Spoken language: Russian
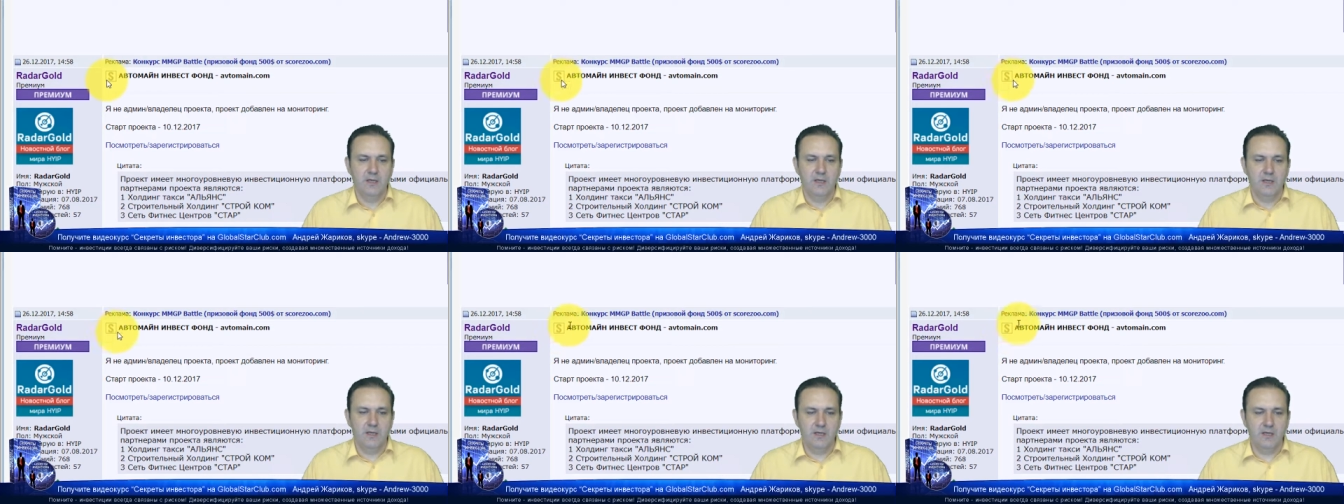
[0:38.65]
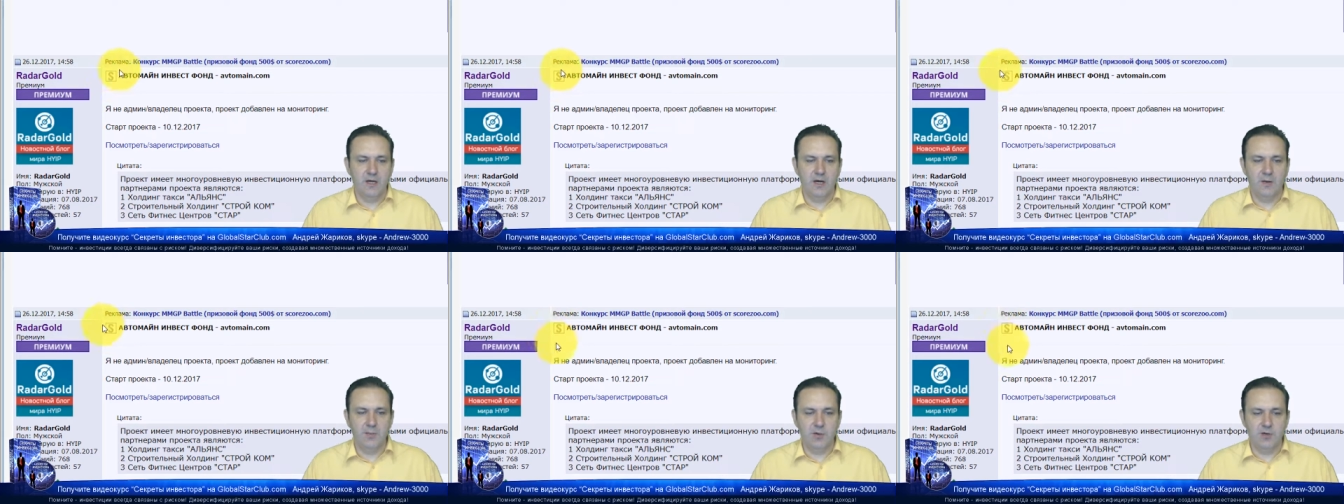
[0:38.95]
И
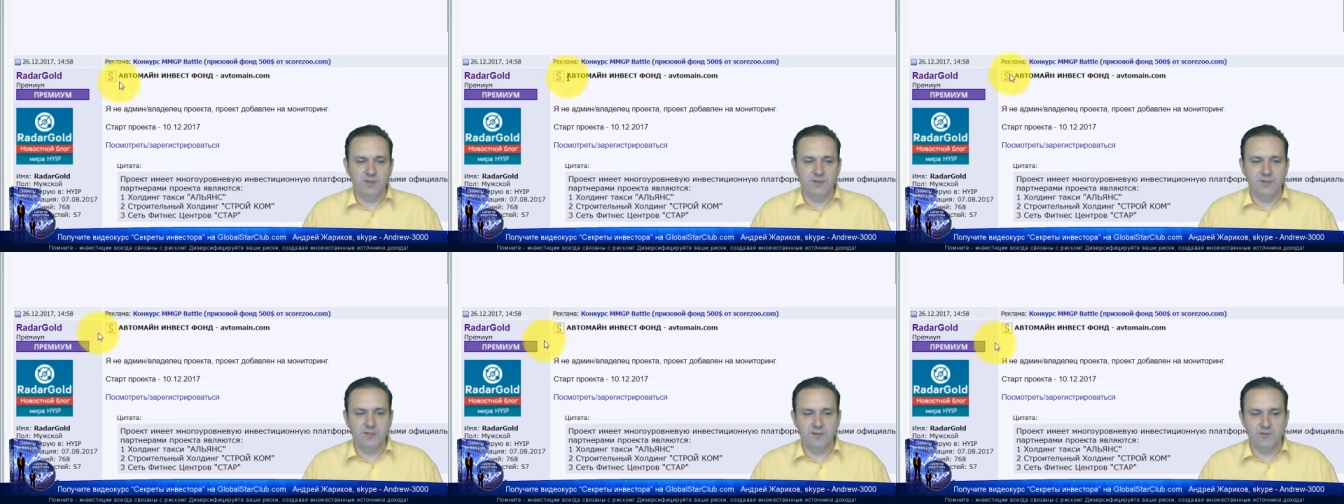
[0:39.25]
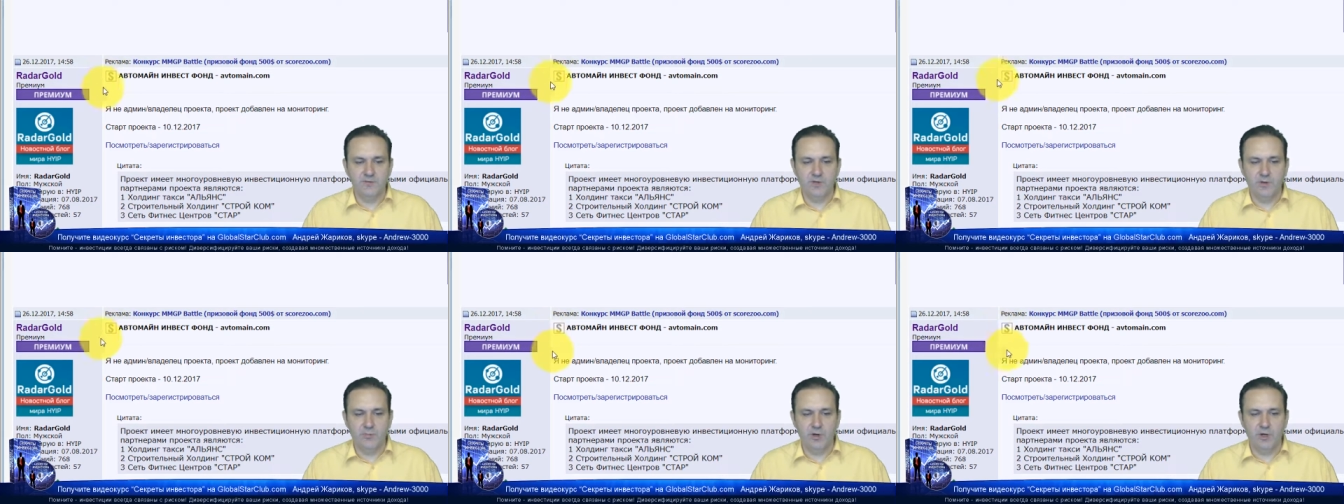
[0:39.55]
обратите
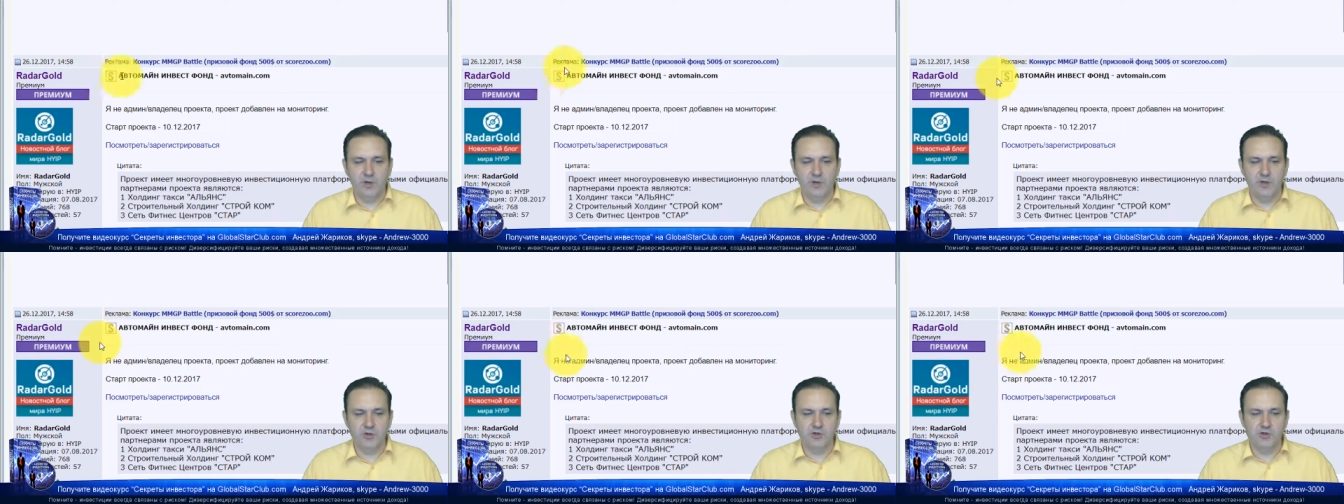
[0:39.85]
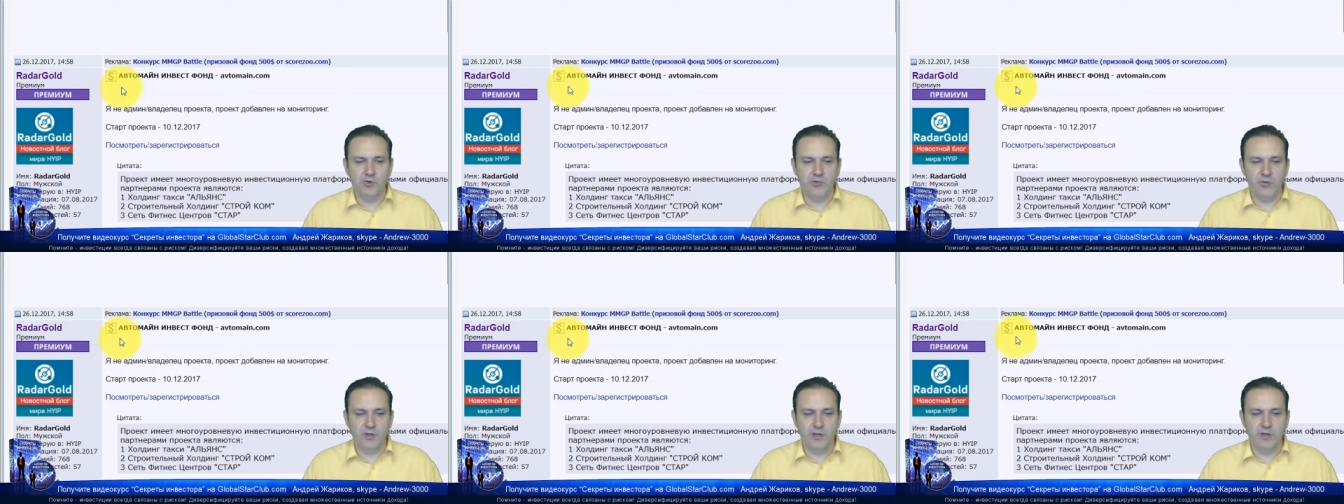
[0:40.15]
внимание,
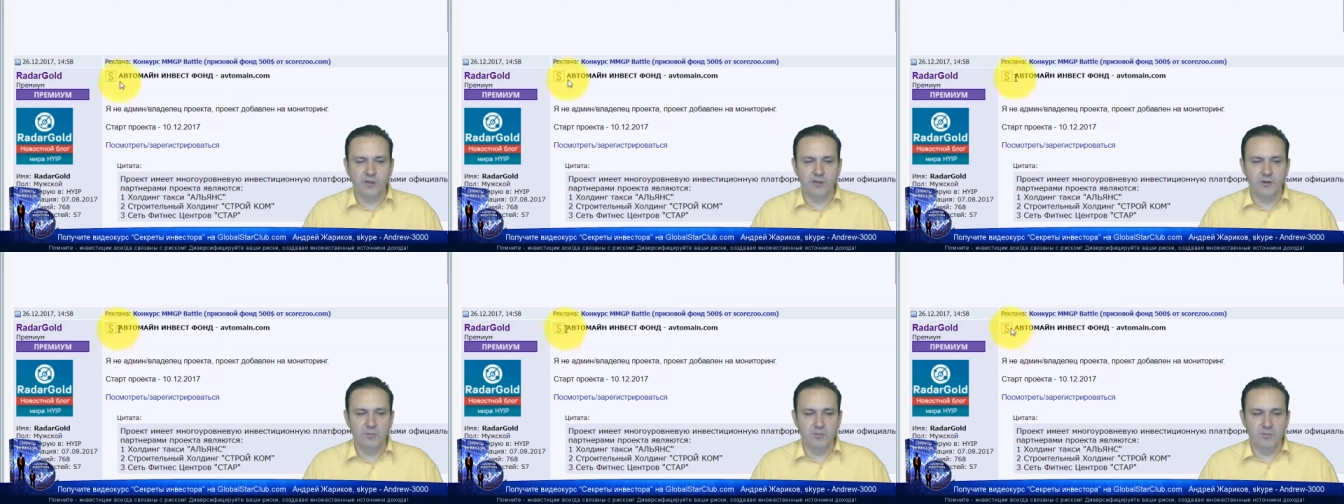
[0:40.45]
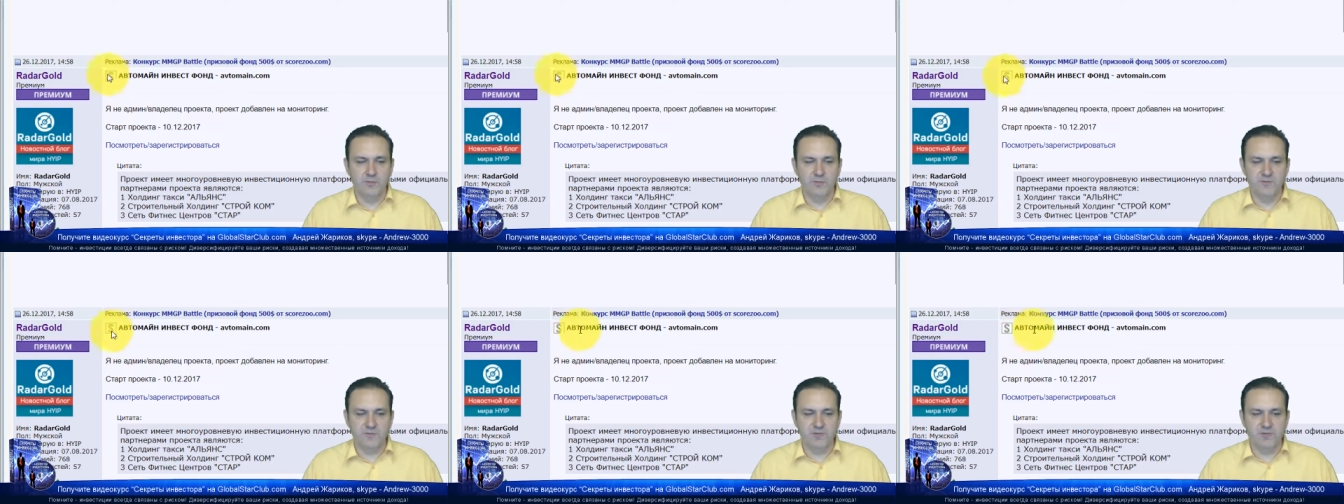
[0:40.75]
что рядом
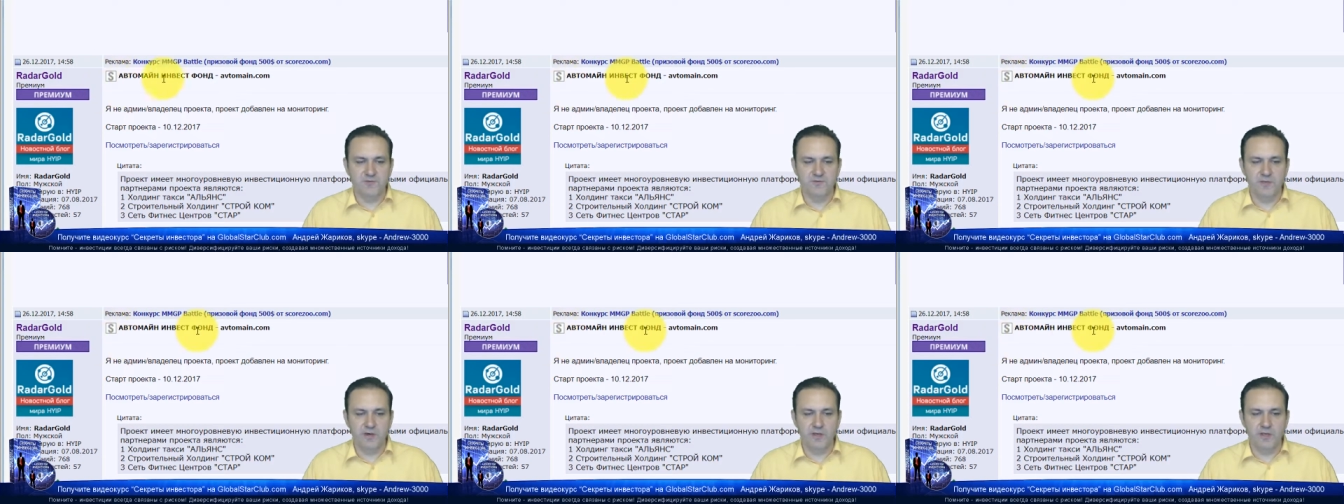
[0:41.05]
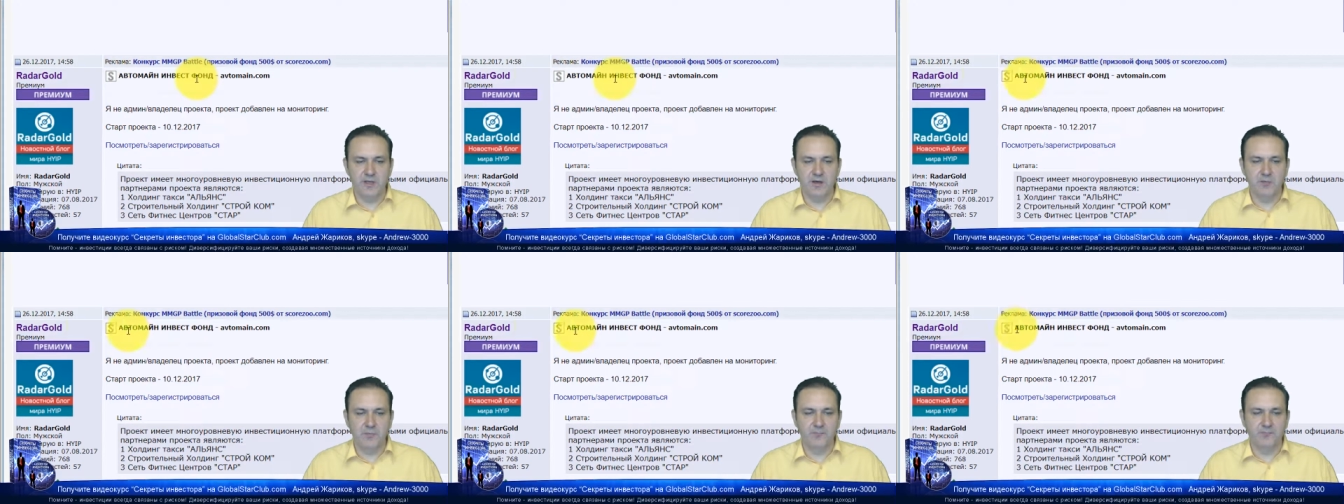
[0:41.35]
с
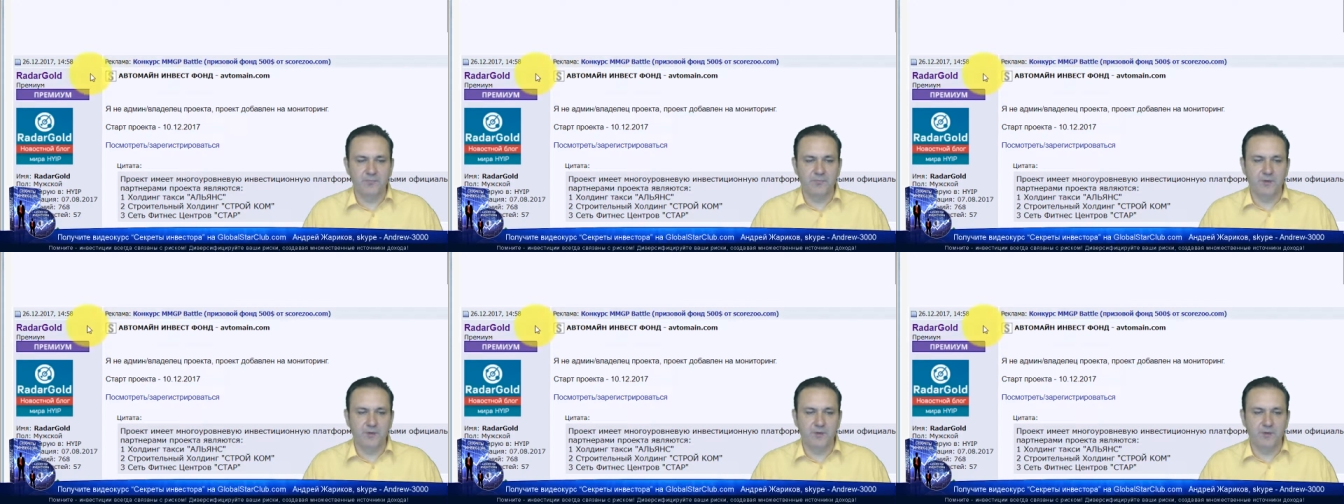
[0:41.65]
названием